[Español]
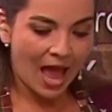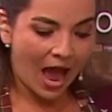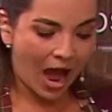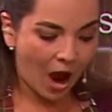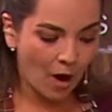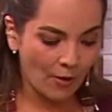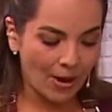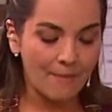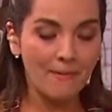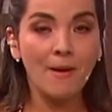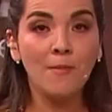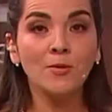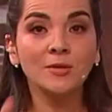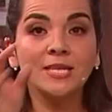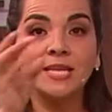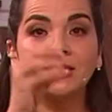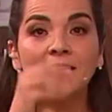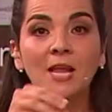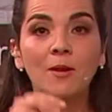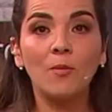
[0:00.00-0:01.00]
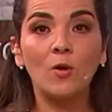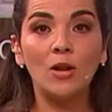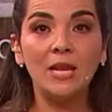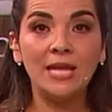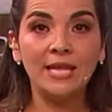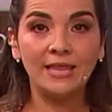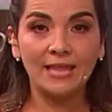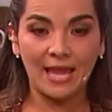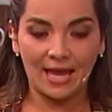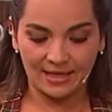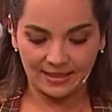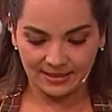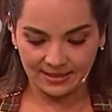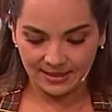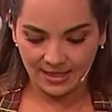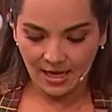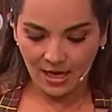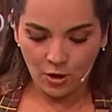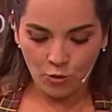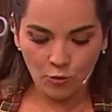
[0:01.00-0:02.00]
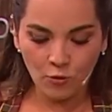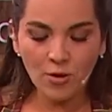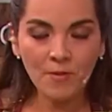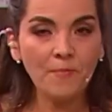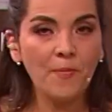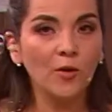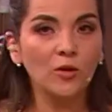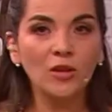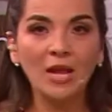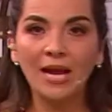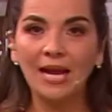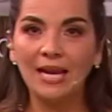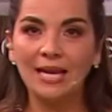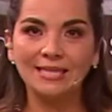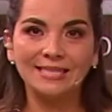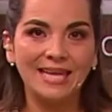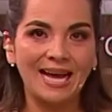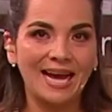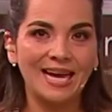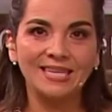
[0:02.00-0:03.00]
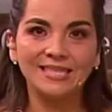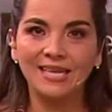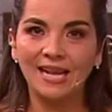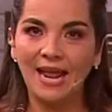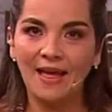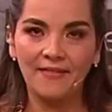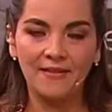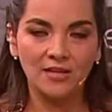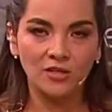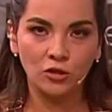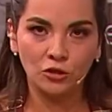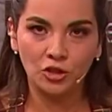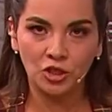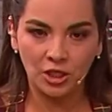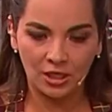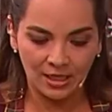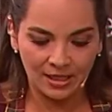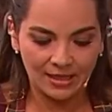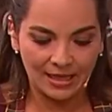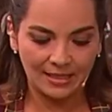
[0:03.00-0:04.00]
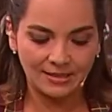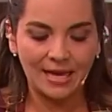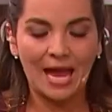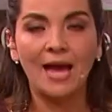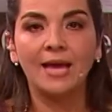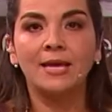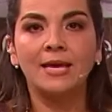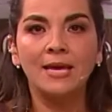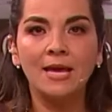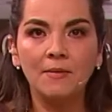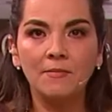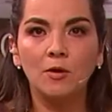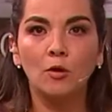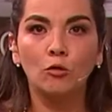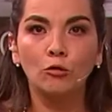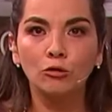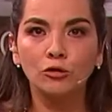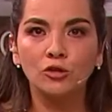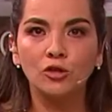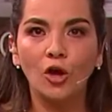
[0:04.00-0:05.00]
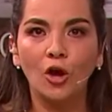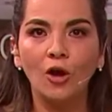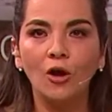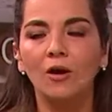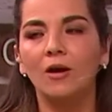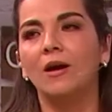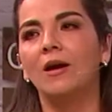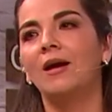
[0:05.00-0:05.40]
Ahora, vamos a hacer bolitas. No importa que las hagas grandes o chiquitas. Aquí, en mi gusto,